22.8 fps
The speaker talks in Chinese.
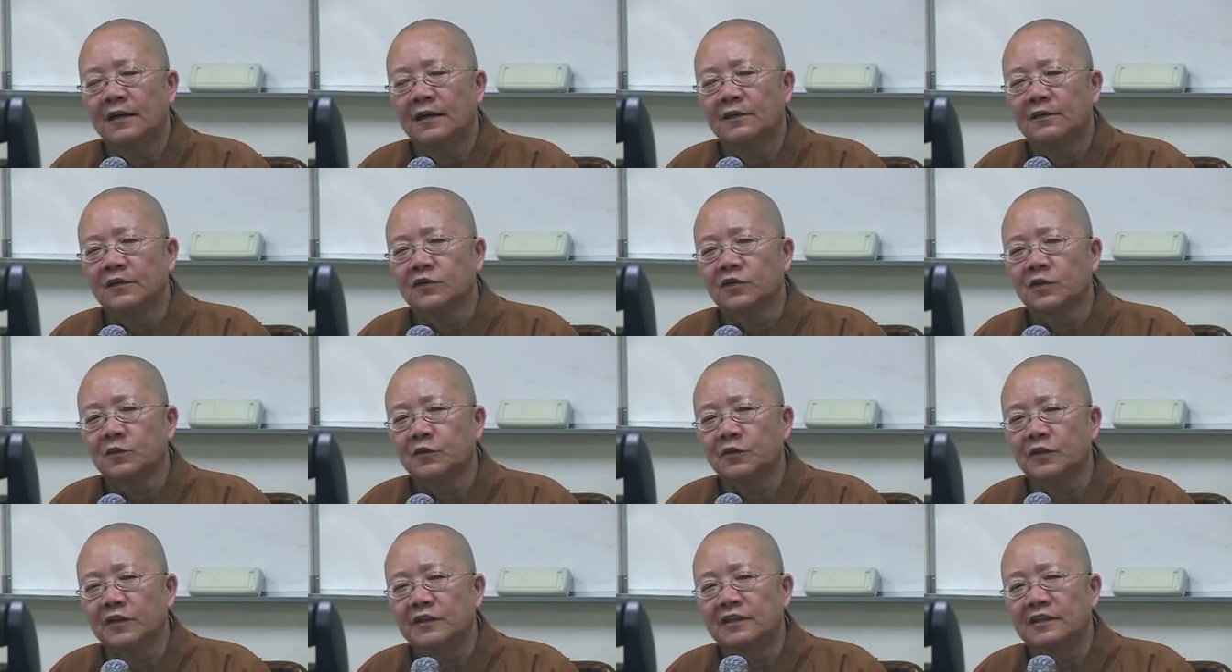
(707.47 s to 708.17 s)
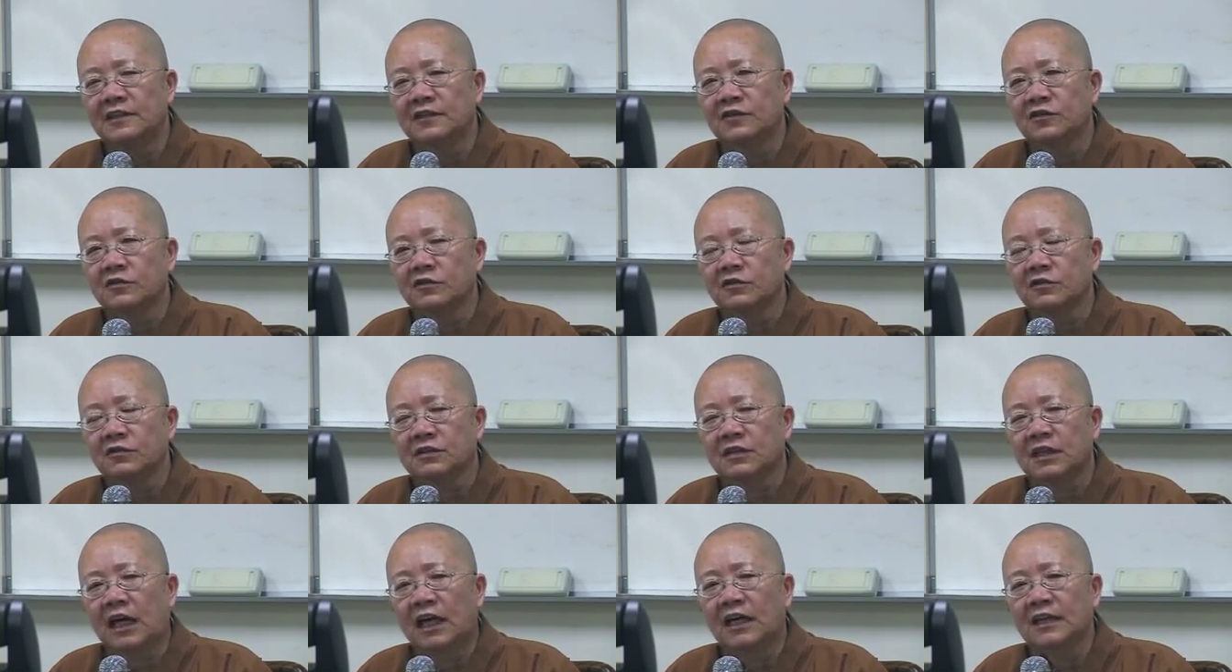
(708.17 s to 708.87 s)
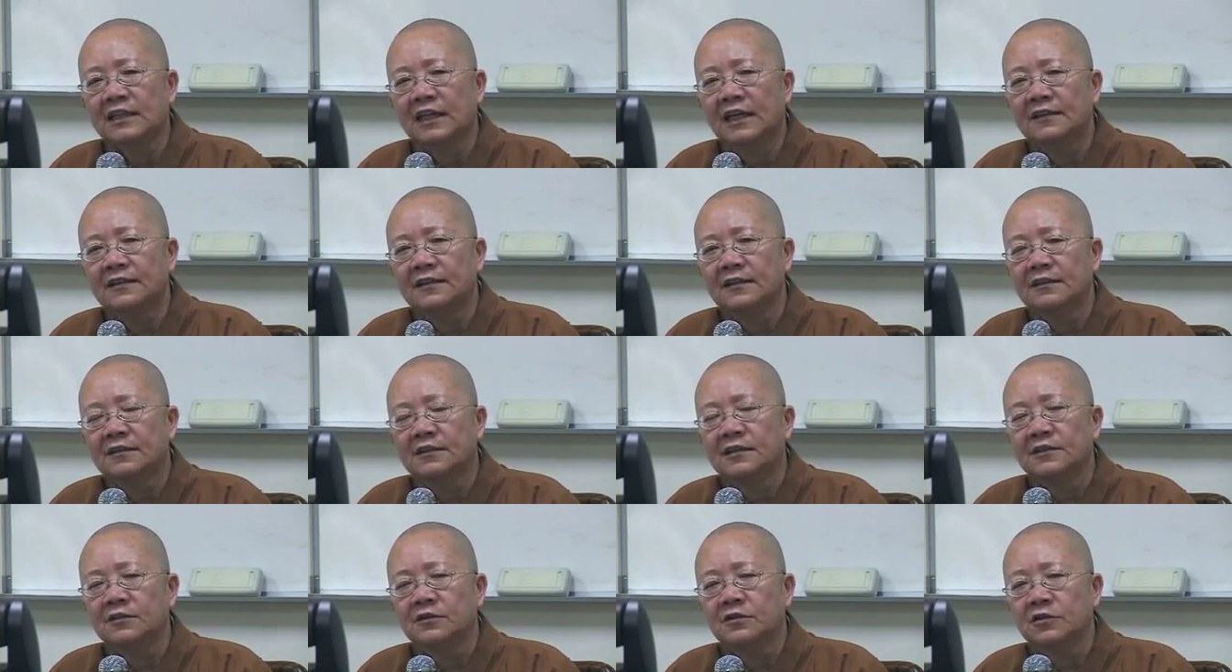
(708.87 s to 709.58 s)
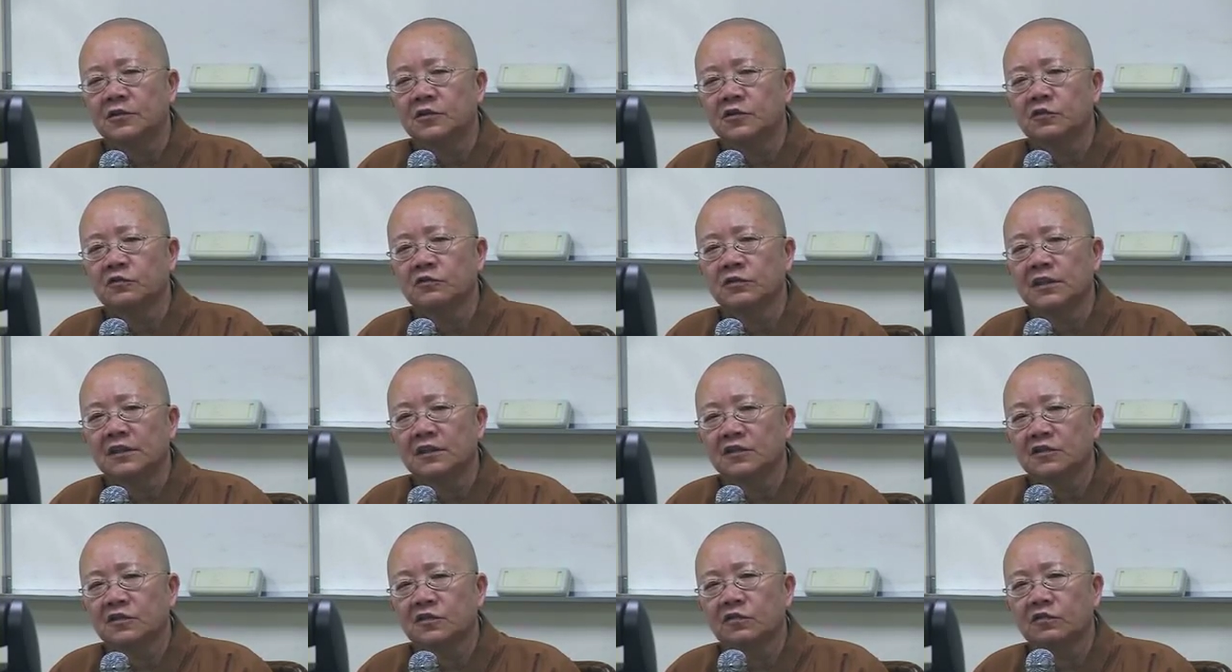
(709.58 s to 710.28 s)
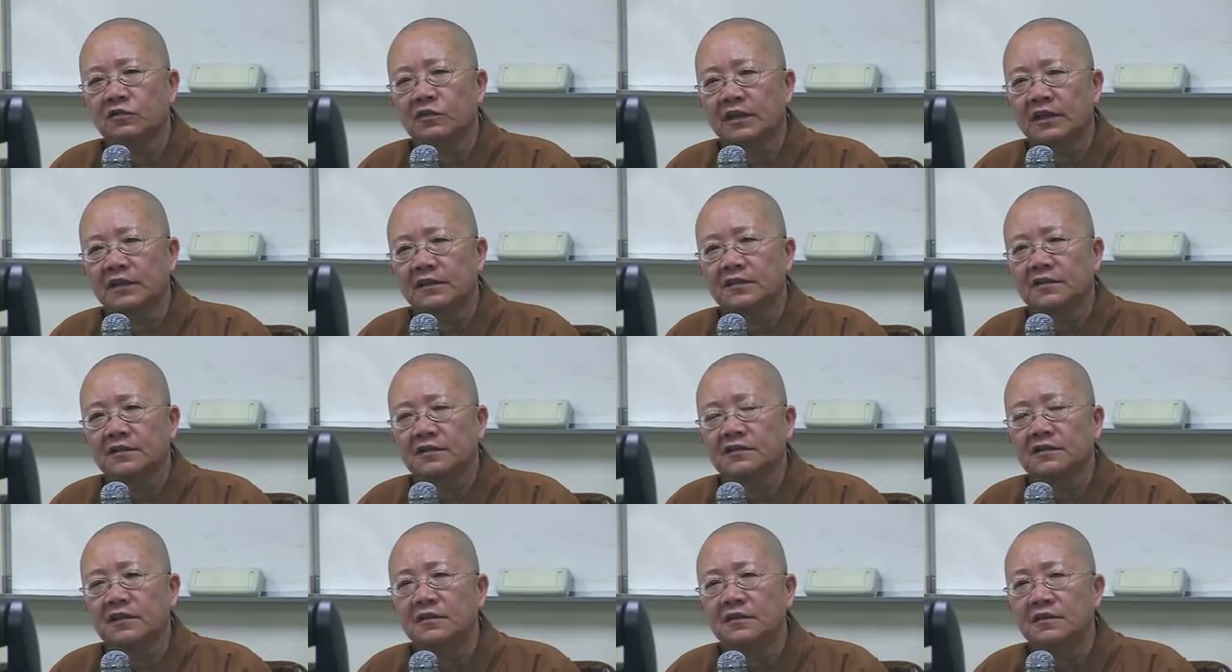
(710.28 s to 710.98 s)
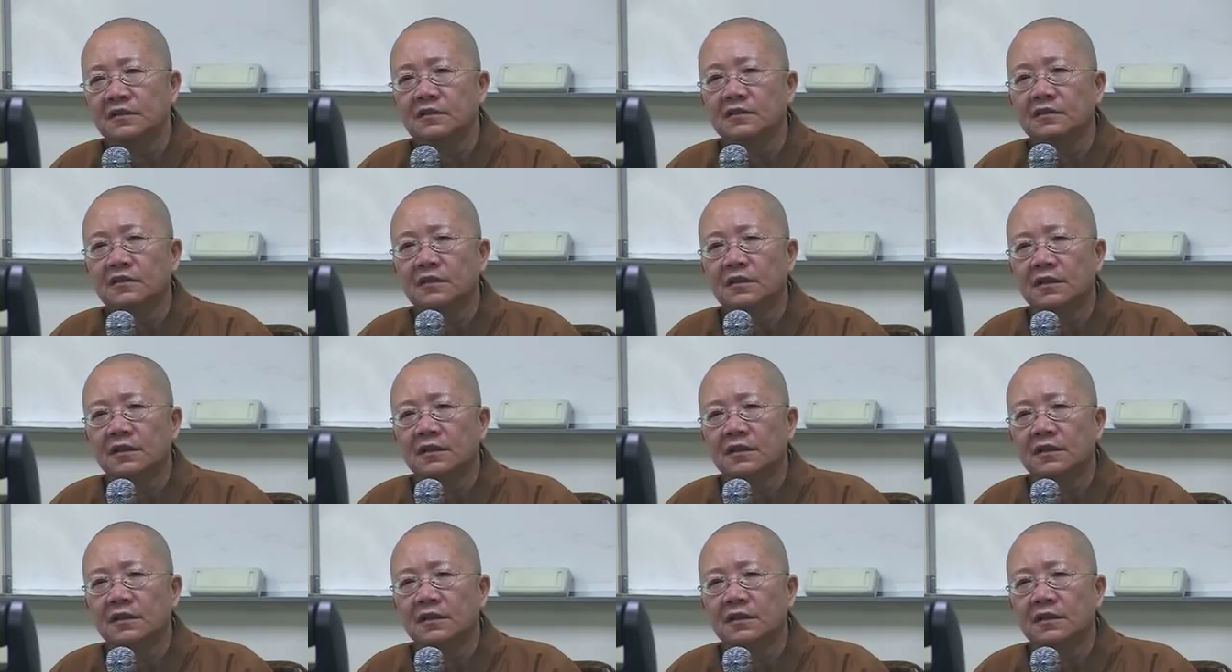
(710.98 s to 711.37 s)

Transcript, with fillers: 我最不能接受是唐代的戏曲出现的宋代诗人的